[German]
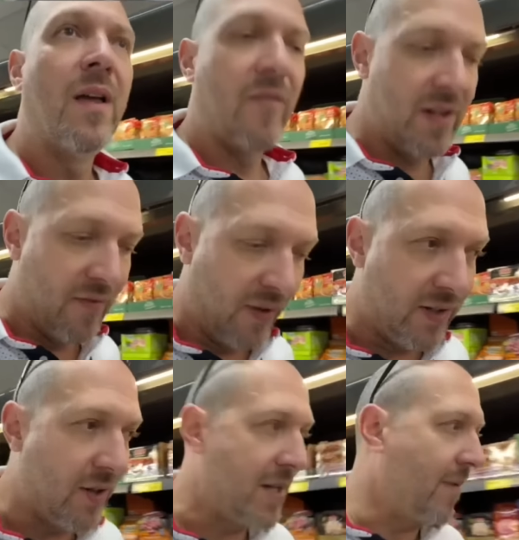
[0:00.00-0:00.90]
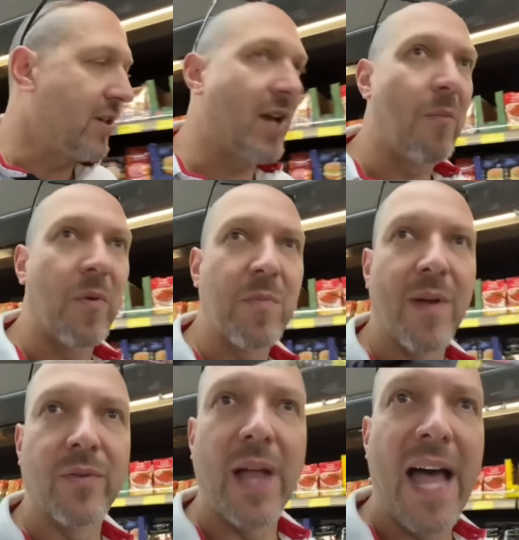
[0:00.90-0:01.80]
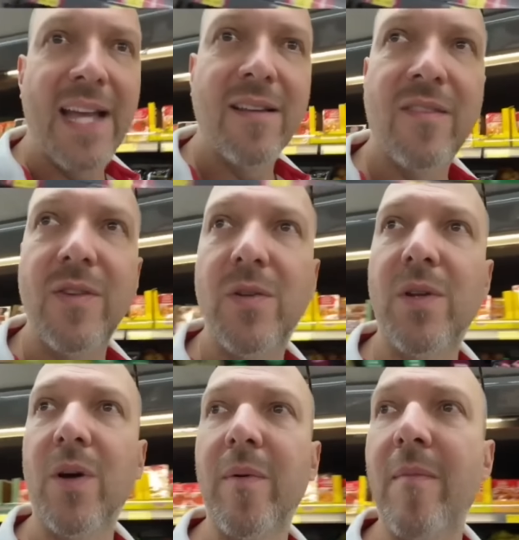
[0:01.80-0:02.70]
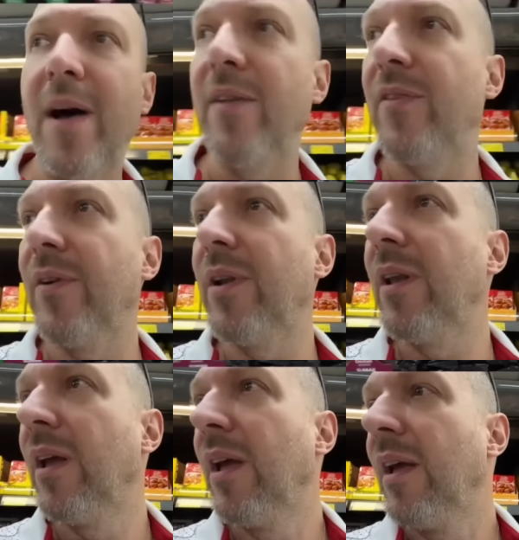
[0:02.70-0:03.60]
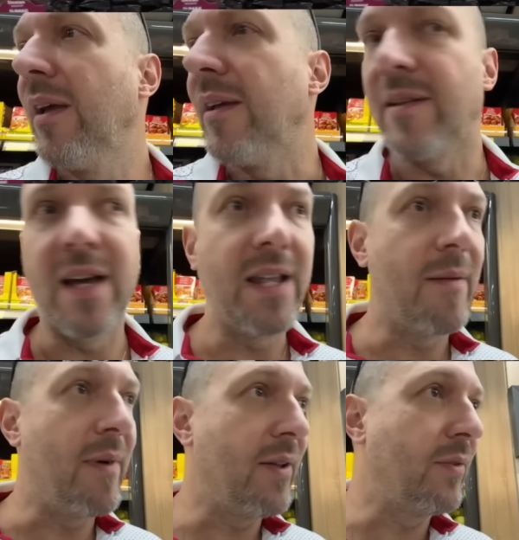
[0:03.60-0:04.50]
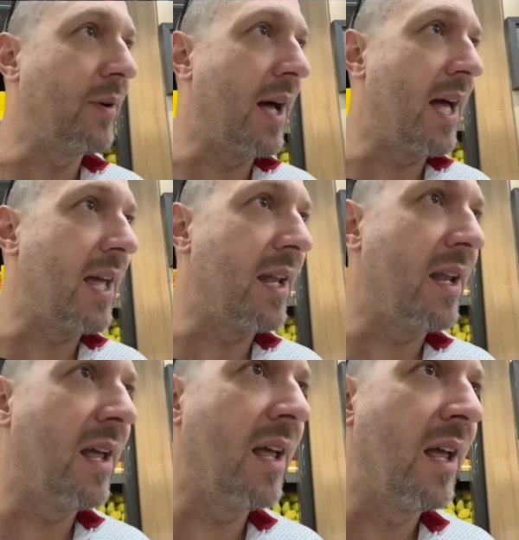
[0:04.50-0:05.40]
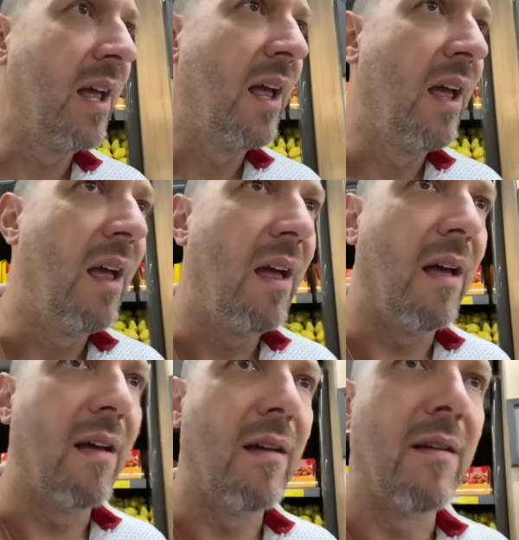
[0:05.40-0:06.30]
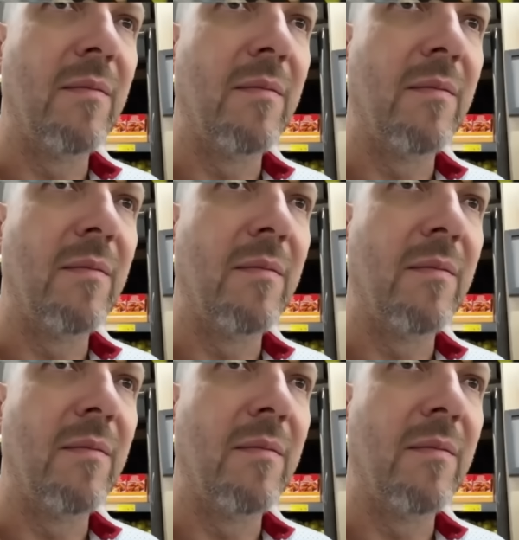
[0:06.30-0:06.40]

Wenn ihr wollt, könnt ihr mal schreiben, ob ich mal so ein eigenes Video darüber machen soll. Ich kann ja mal so ein äh,